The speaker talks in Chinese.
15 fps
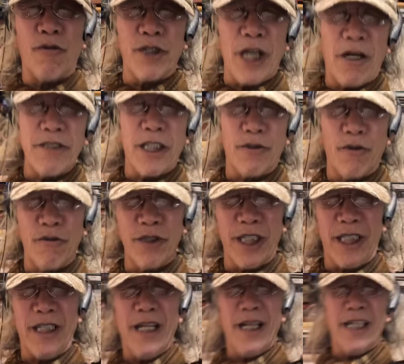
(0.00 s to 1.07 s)
我了解中国
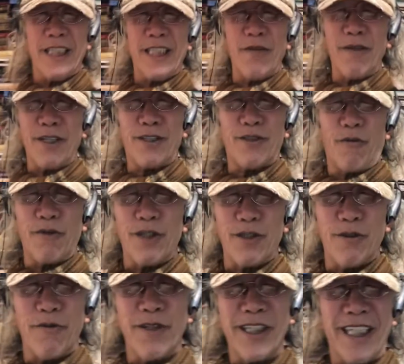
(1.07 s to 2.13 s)
人，因为所
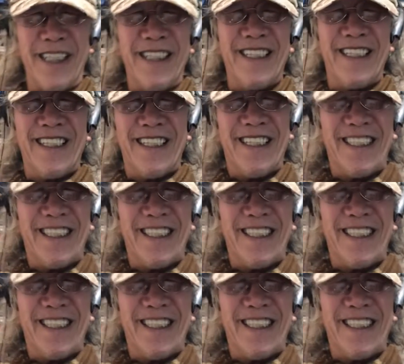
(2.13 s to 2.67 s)
有中国人